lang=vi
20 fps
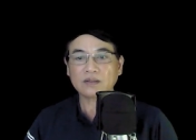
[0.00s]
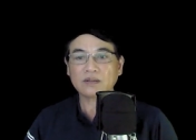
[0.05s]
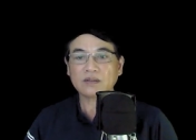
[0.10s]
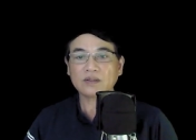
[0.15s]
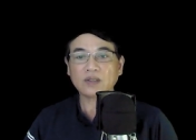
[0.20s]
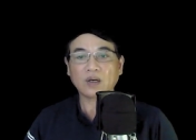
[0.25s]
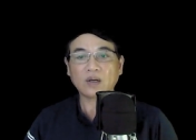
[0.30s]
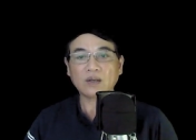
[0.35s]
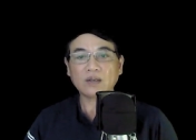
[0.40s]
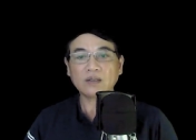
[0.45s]

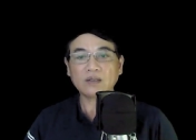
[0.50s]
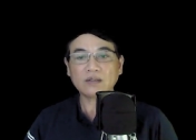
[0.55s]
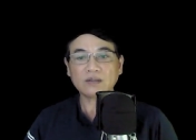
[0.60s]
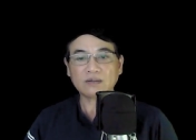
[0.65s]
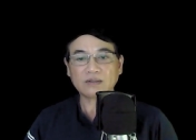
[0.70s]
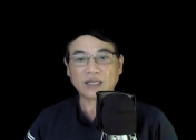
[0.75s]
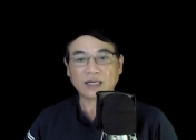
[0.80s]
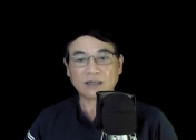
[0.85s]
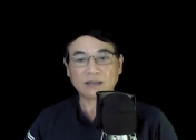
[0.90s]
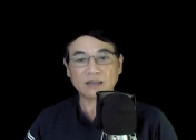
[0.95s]
Nó
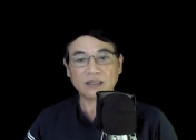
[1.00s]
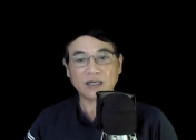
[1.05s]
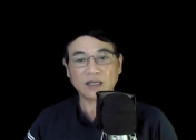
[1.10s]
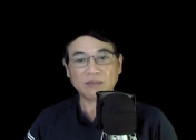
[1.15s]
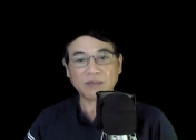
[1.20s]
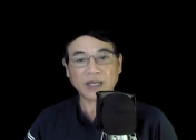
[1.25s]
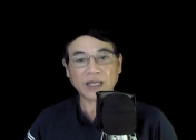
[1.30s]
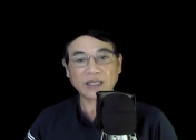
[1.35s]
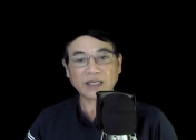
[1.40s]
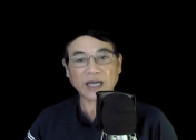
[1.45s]
tặc lưỡi
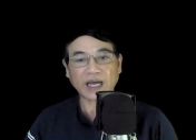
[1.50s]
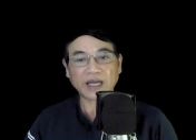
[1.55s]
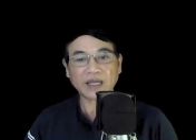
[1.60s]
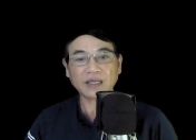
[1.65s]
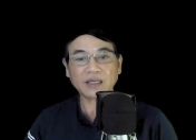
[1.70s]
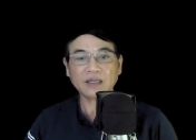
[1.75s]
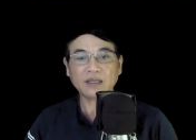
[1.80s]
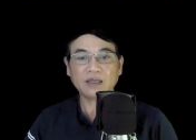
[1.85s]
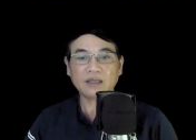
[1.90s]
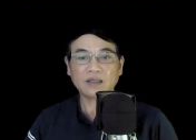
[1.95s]
mấy
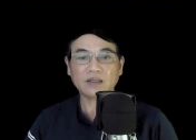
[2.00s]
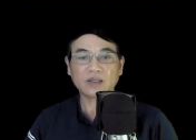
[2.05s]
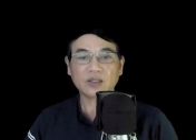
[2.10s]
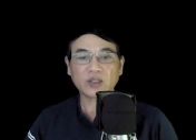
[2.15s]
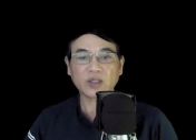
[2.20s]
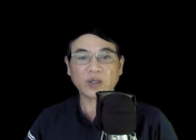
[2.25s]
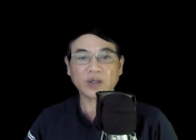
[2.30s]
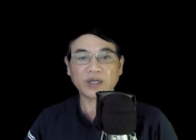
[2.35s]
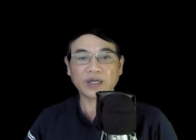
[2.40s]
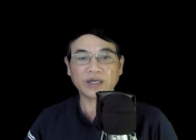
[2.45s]
cái,
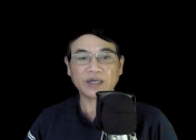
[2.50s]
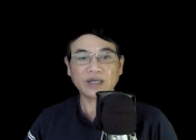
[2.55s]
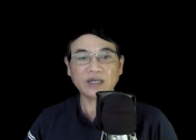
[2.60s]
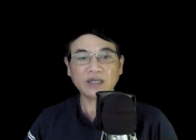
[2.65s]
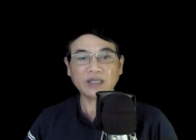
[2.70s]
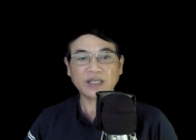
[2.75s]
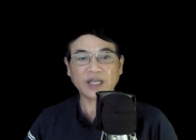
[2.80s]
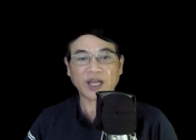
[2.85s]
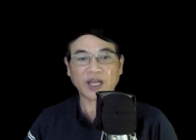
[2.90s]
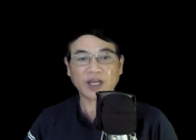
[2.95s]
rồi
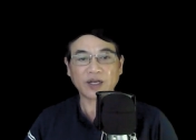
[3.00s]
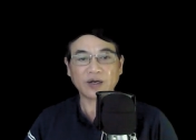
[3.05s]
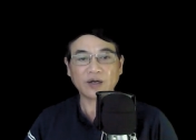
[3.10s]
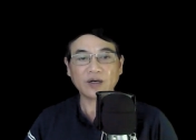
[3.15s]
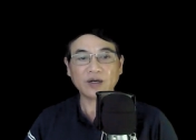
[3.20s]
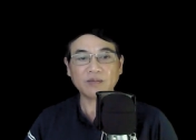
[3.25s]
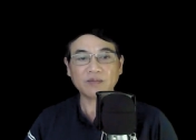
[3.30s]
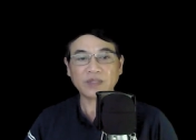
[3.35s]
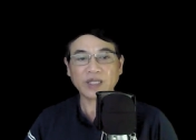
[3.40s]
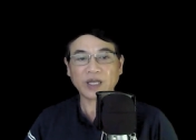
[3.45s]
đứng dậy
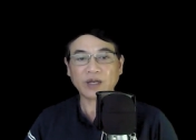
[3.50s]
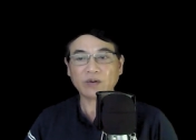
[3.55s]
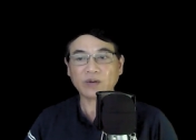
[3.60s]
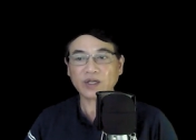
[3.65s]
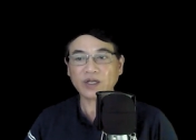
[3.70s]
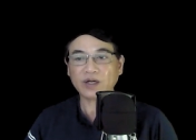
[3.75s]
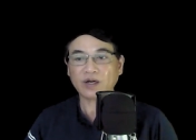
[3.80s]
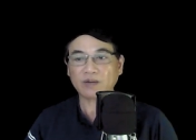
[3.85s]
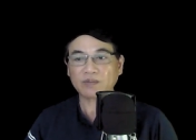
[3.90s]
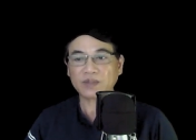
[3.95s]
ôm theo
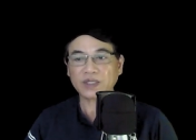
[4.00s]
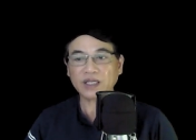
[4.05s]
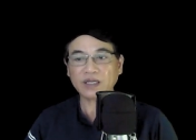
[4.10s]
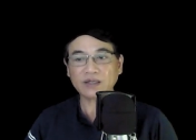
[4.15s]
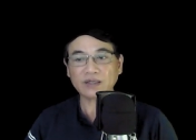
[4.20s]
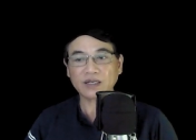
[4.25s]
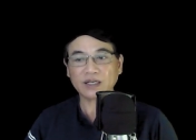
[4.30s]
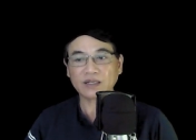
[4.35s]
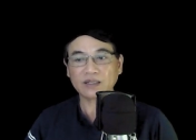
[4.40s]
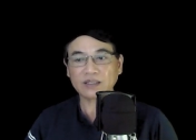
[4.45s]
cái hộp
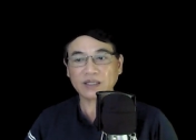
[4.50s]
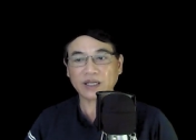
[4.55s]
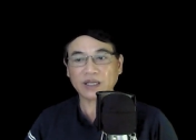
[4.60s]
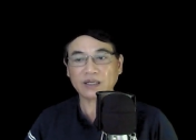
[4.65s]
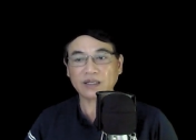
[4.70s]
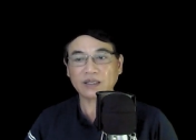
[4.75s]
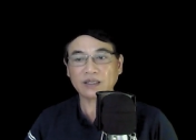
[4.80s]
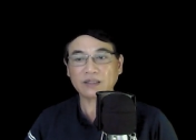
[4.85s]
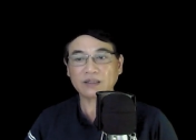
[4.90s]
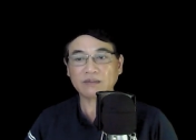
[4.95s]
thiếc đựng
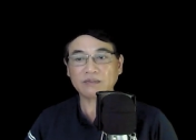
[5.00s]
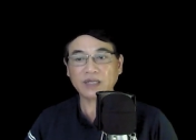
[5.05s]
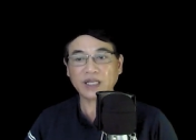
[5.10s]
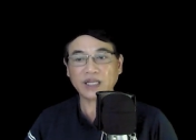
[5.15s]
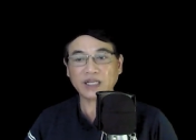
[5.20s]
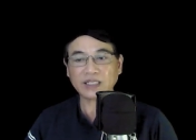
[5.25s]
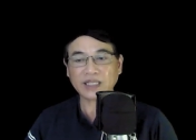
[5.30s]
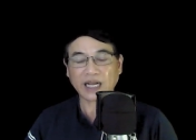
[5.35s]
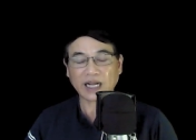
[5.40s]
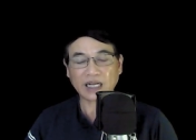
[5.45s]
tiền,
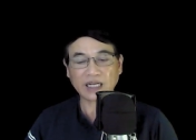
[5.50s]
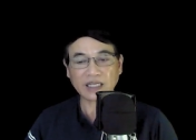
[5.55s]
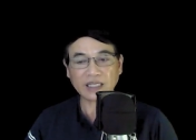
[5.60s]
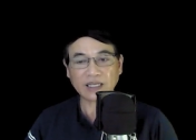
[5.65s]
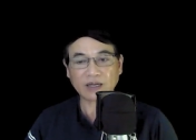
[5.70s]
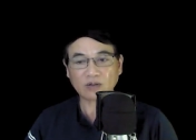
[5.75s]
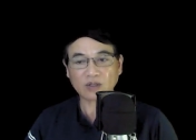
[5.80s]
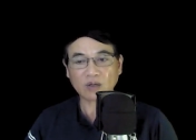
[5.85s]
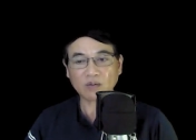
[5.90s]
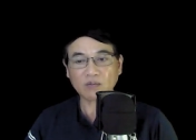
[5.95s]
đi thẳng
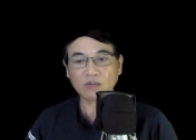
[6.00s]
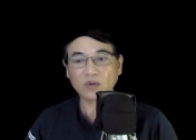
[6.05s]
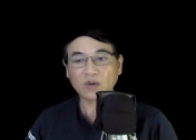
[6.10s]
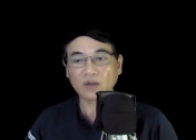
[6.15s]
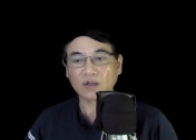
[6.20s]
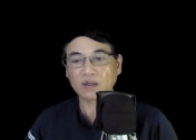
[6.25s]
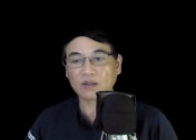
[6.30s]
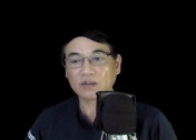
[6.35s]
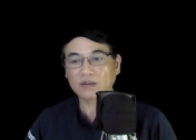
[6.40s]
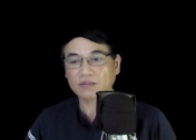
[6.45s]
vào trong buồng.